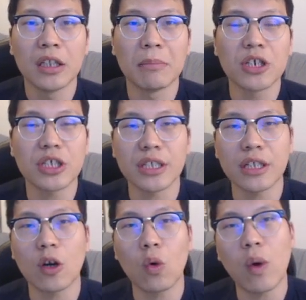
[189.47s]
那么是
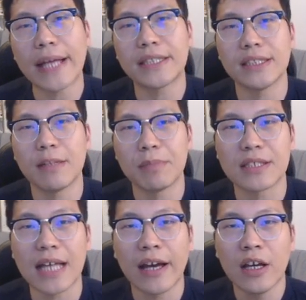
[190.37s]
一个快棋的
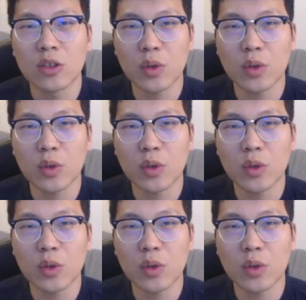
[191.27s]
比赛。